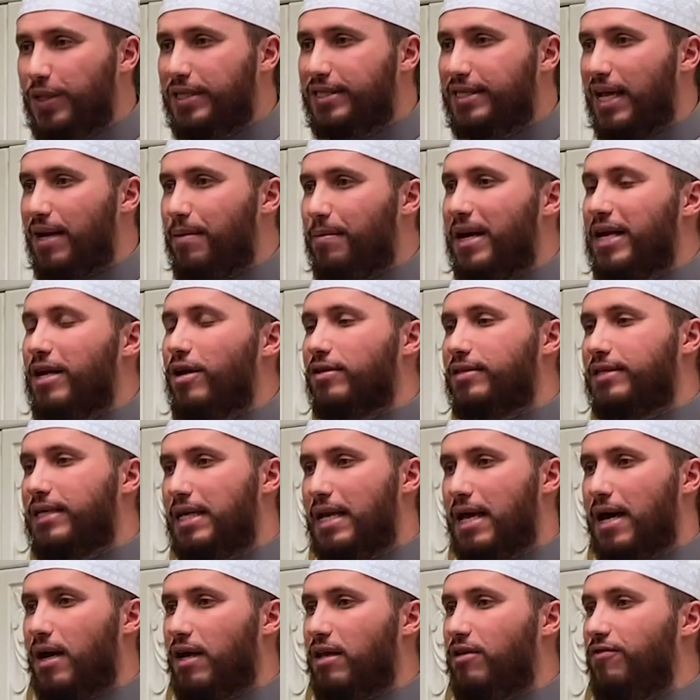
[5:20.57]
Salman, lorsqu'il
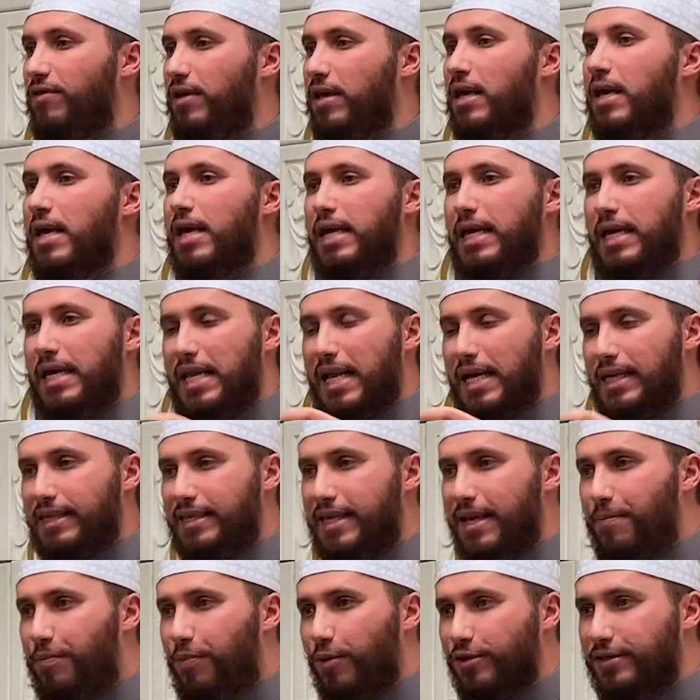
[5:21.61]
est arrivé, il a
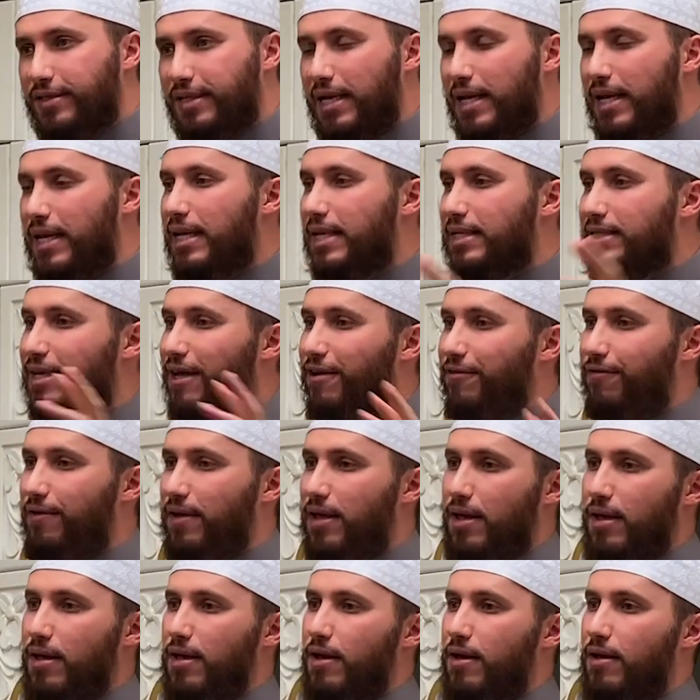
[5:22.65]
déposé les
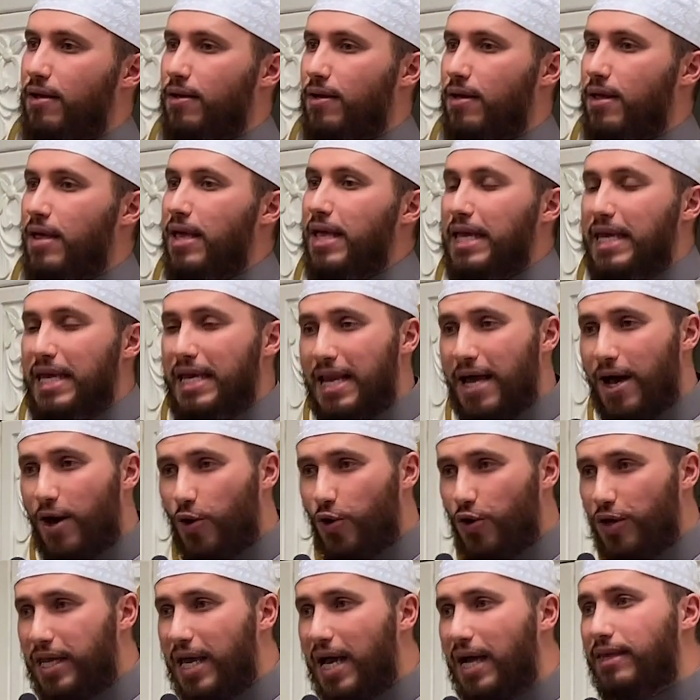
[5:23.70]
affaires. Il a
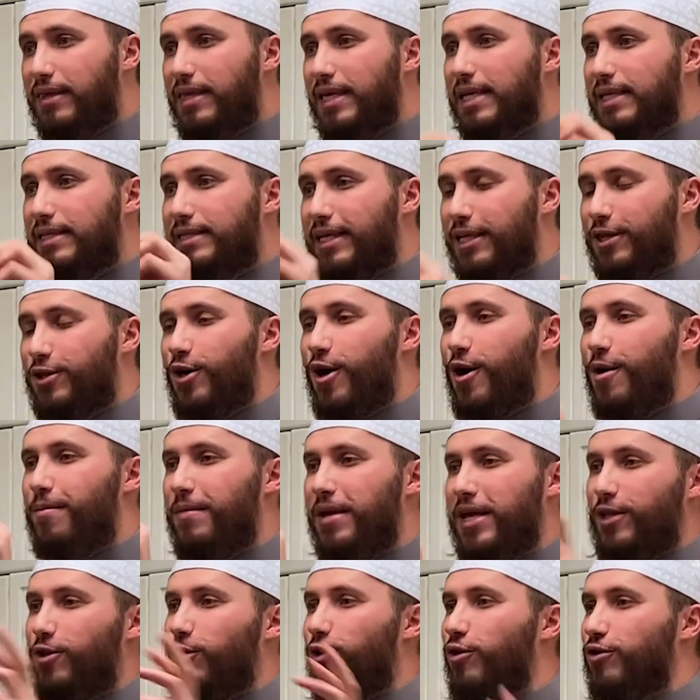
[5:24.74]
regardé cet homme
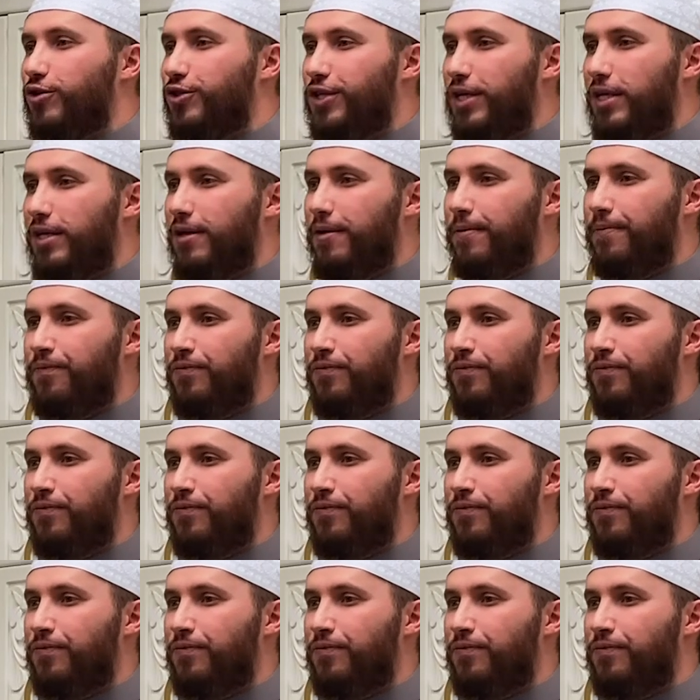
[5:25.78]
étranger.